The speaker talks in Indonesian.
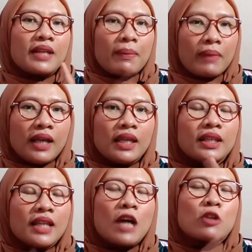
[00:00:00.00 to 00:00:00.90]
Yang
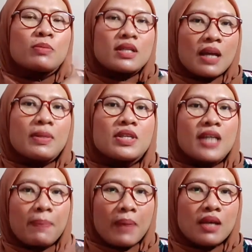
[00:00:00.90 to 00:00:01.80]
pertama, kita harus
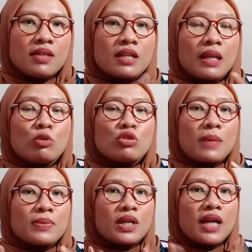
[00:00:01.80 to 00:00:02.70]
bisa mencapai
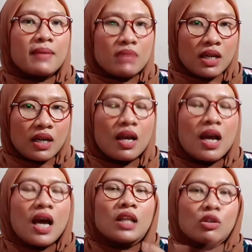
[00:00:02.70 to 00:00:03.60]
1000
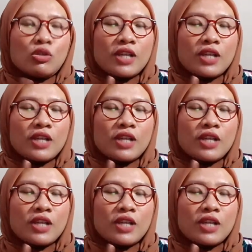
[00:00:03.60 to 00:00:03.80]
subscriber.